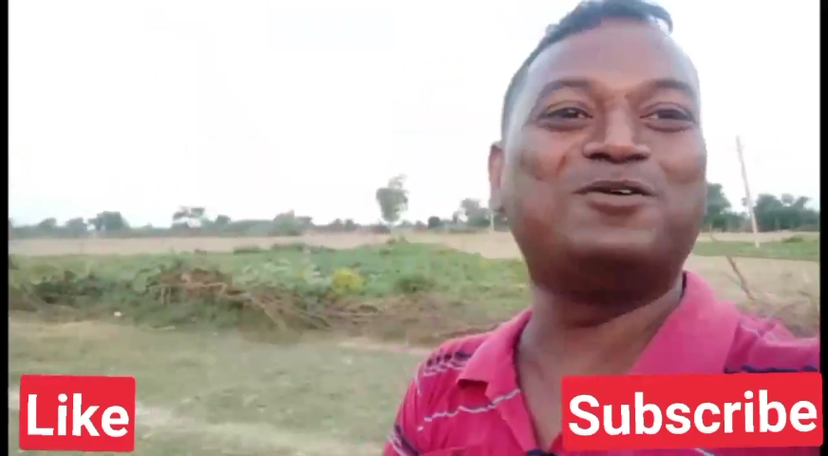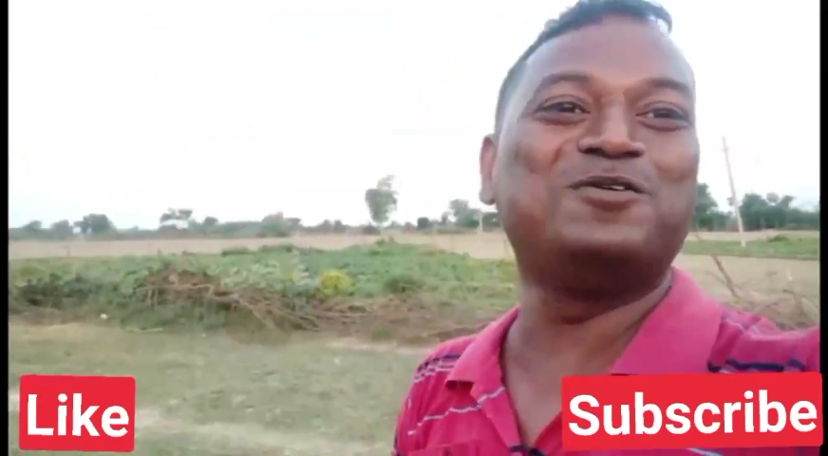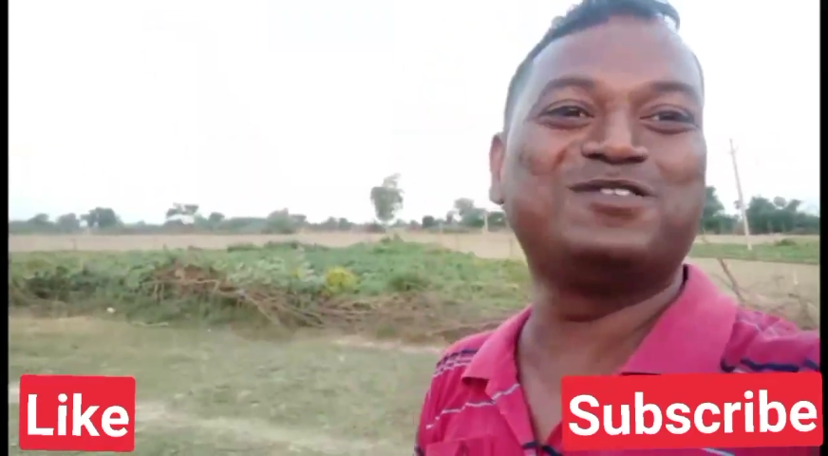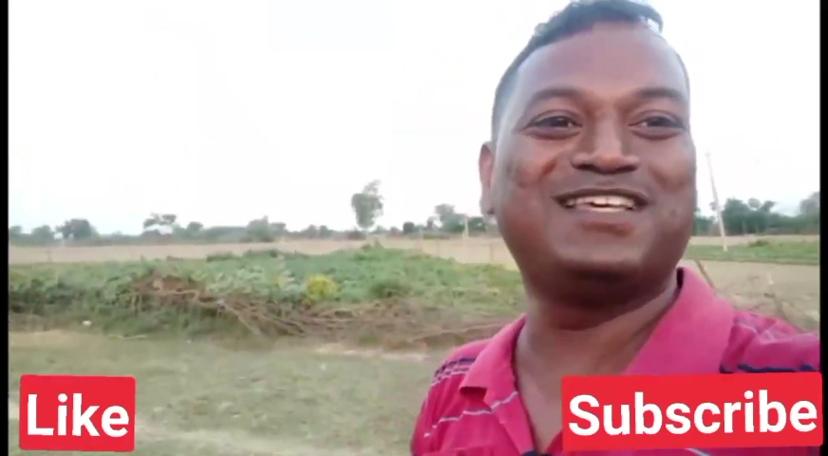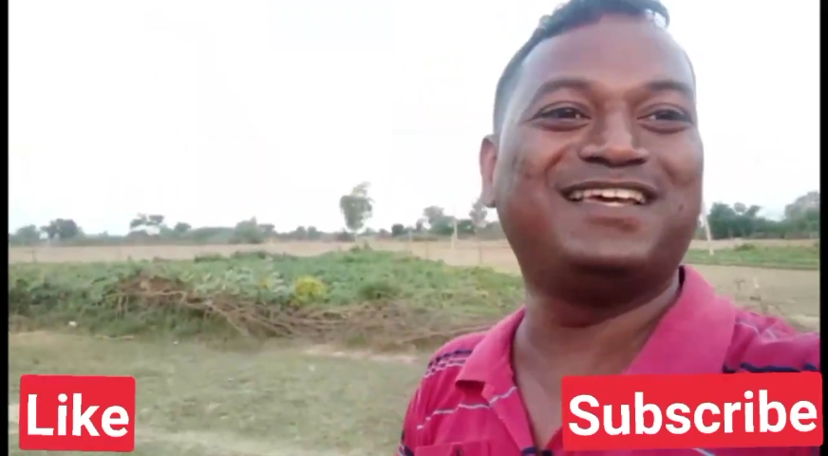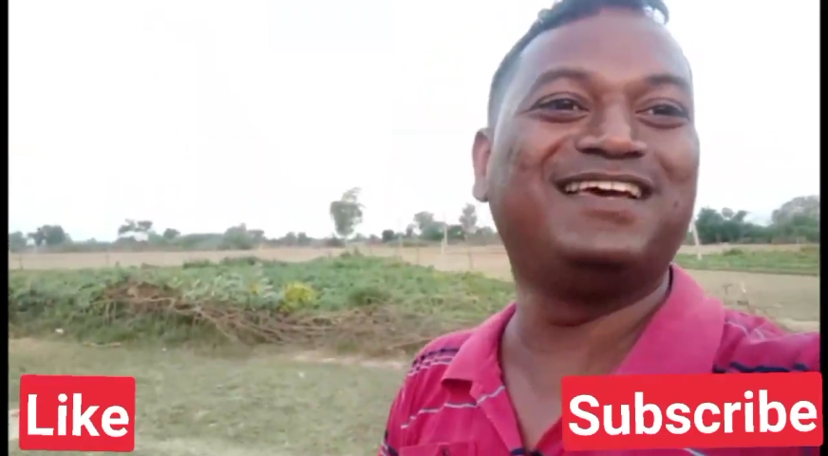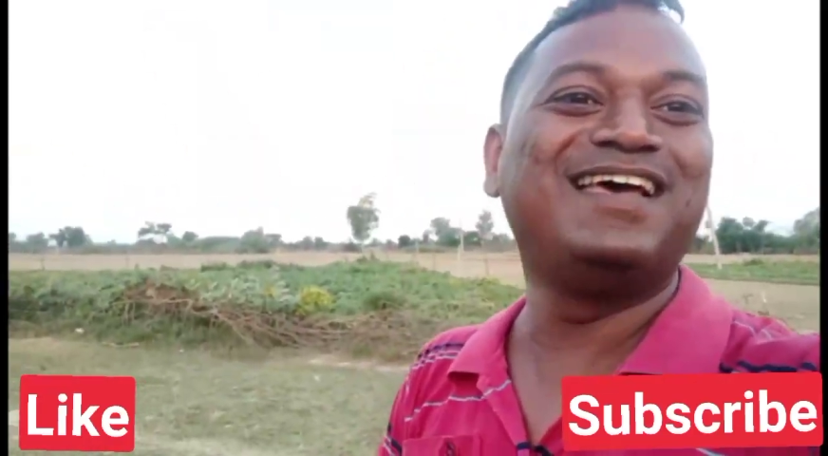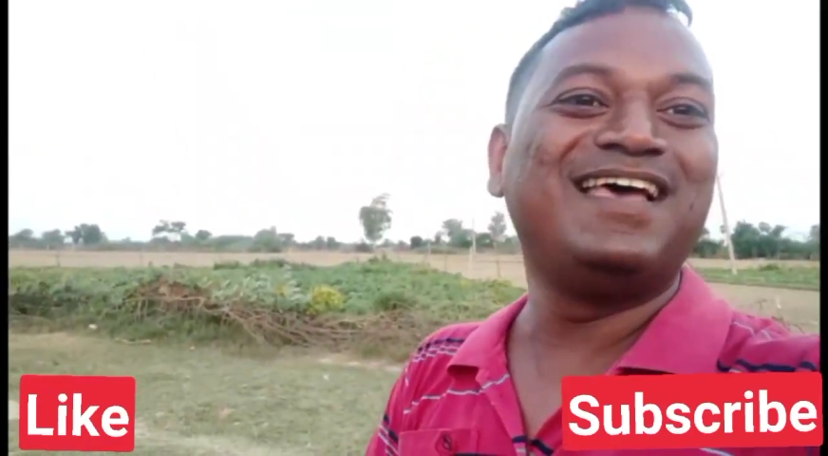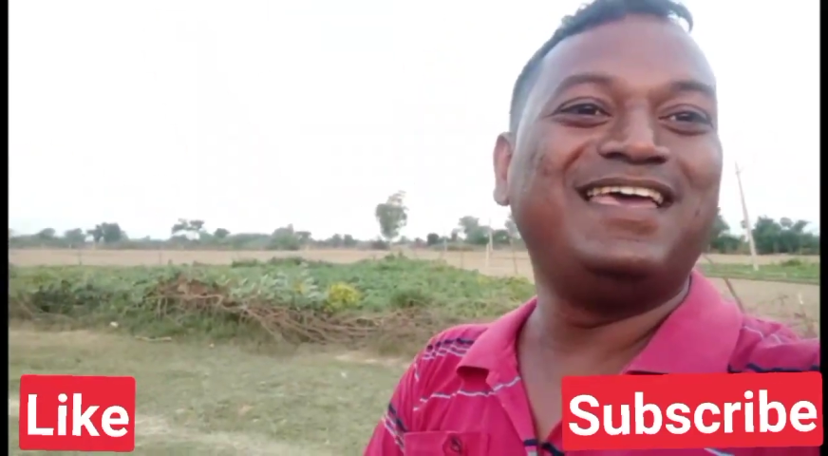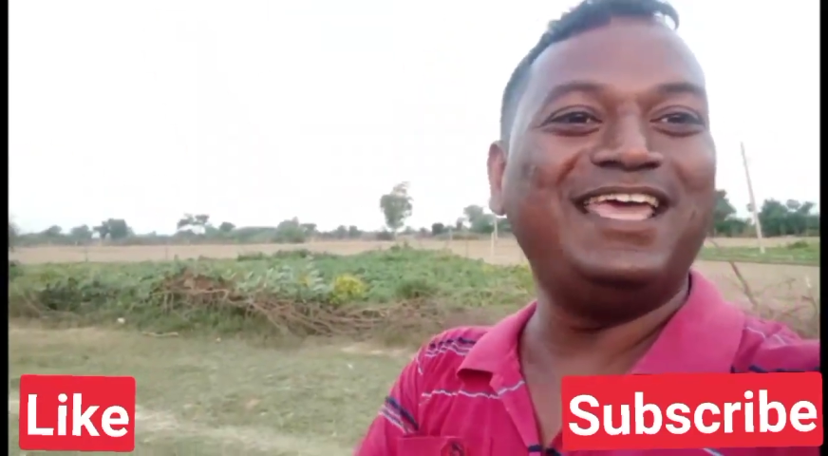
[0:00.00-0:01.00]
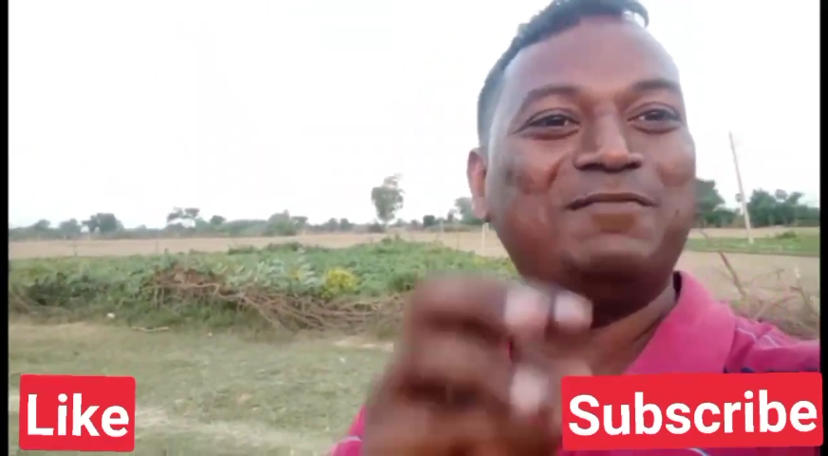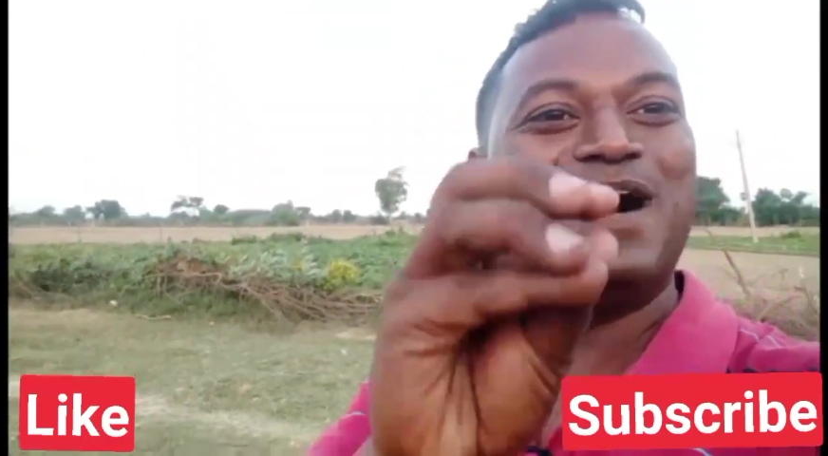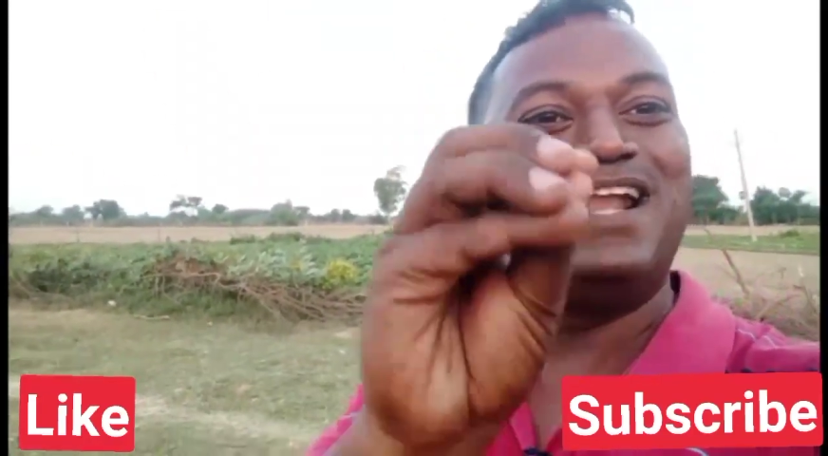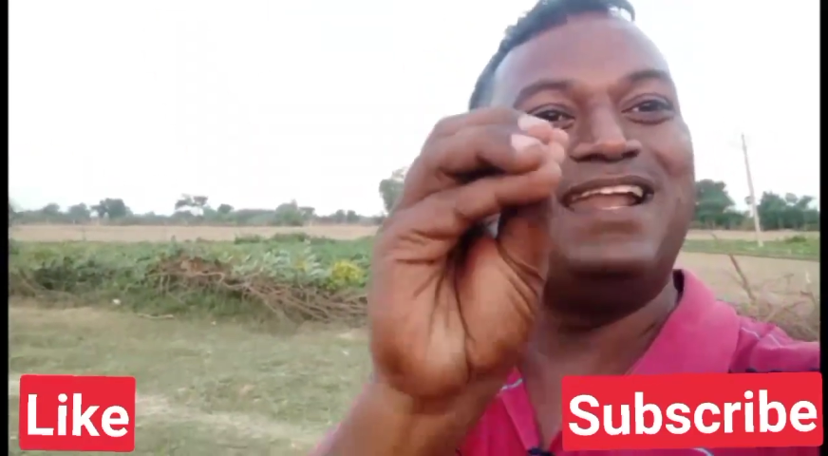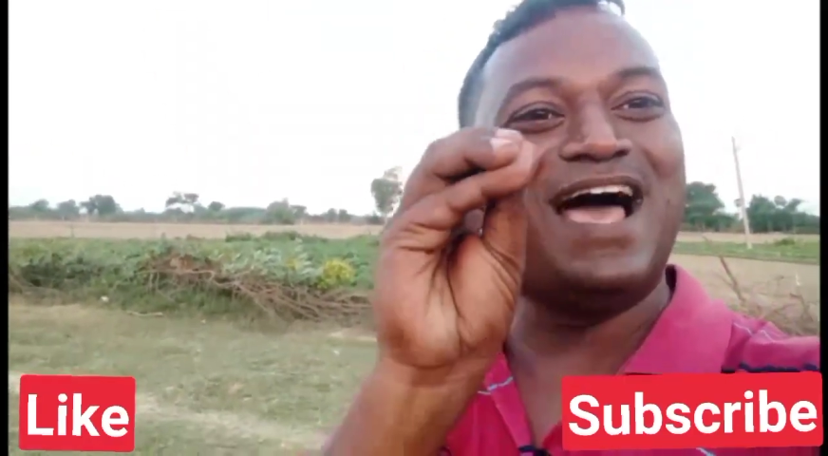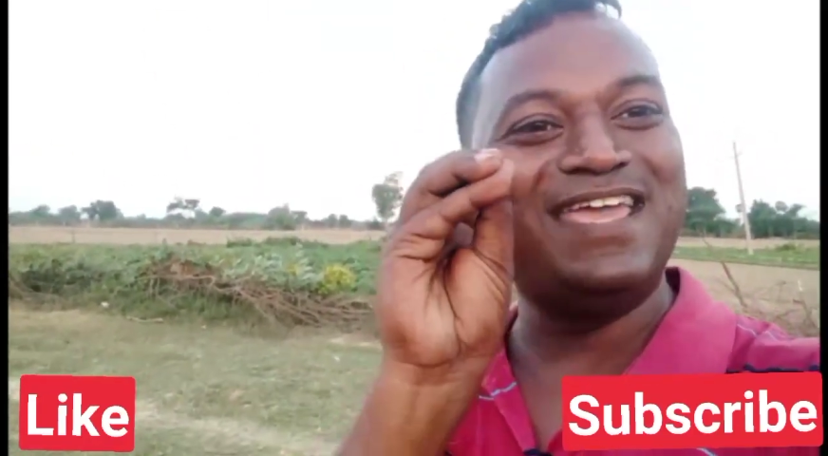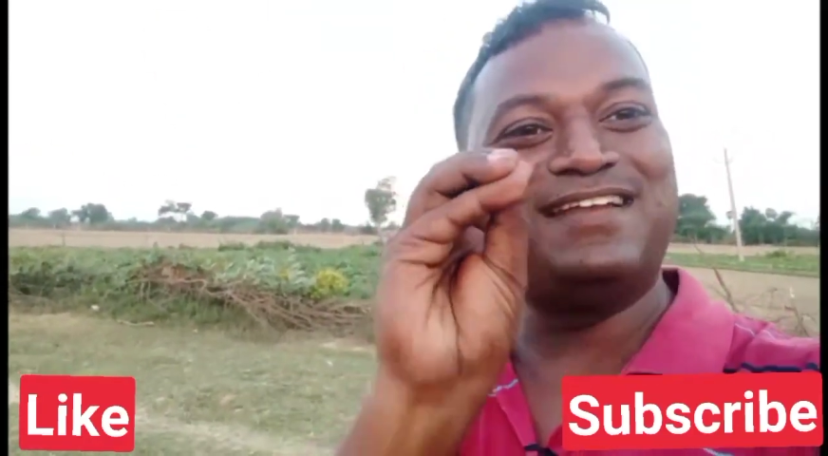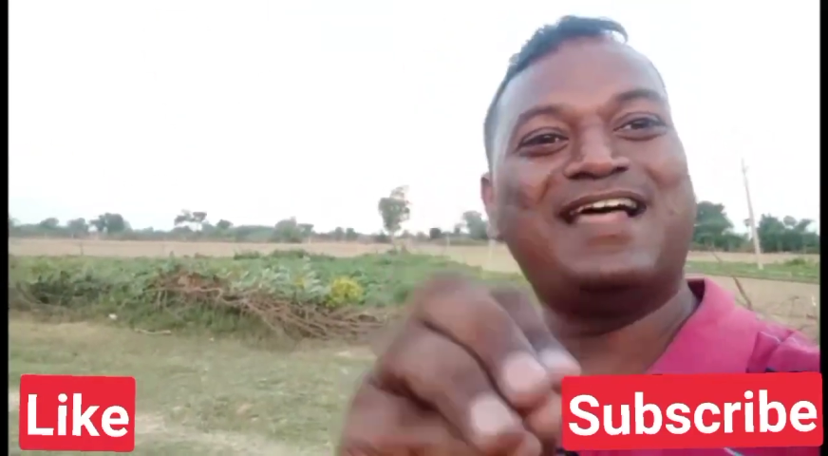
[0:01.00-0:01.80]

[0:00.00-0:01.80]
लोगों से एक बार लाइक